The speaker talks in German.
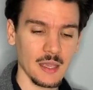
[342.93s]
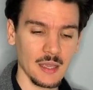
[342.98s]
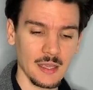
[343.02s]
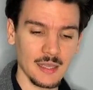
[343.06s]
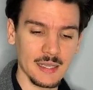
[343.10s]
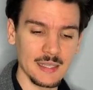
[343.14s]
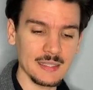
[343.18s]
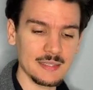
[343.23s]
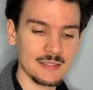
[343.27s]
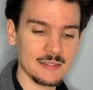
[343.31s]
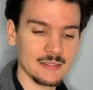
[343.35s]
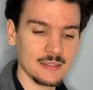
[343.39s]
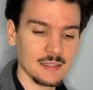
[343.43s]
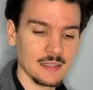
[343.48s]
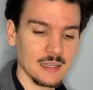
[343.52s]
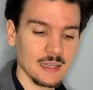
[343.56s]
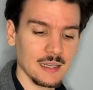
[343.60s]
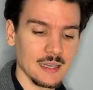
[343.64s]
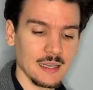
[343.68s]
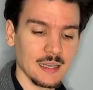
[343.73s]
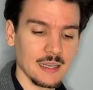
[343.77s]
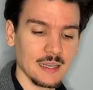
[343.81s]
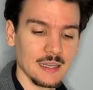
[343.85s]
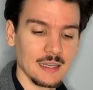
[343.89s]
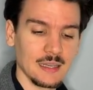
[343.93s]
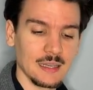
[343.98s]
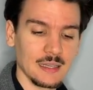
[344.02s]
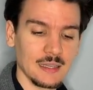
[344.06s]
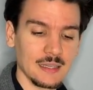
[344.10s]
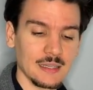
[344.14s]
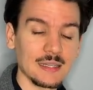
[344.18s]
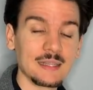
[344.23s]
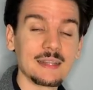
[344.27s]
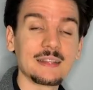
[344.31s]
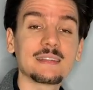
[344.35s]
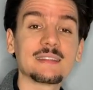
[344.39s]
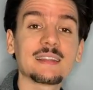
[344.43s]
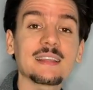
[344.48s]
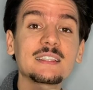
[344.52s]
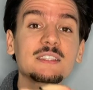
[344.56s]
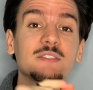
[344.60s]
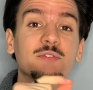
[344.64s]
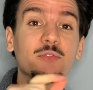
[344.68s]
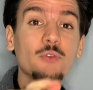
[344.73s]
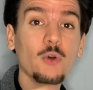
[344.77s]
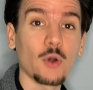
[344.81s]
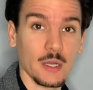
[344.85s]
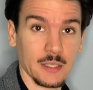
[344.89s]
ist
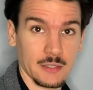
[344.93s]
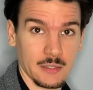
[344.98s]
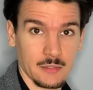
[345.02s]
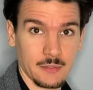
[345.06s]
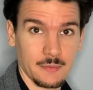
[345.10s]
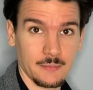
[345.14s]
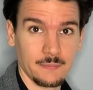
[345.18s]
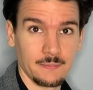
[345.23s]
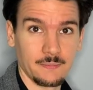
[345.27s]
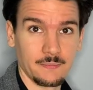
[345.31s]
das Wort.